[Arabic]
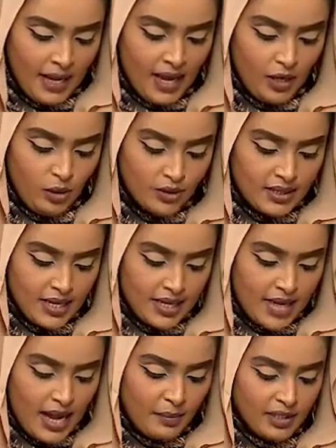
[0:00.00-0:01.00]
الحسين
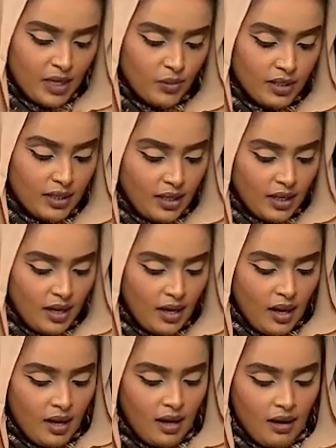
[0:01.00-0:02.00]
أحمد عوض الله
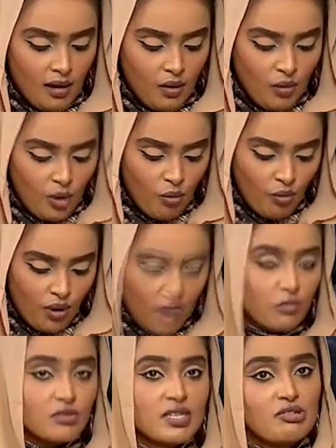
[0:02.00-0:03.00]
آه، وهو
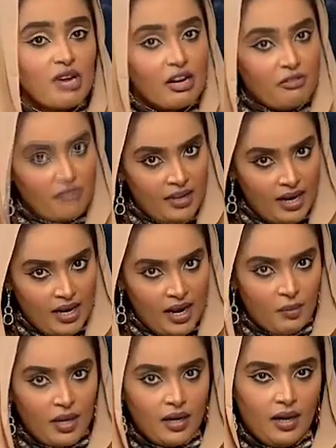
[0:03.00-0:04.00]
مستشار في
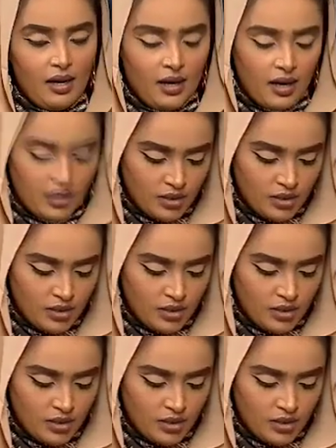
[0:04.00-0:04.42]
العمل آه،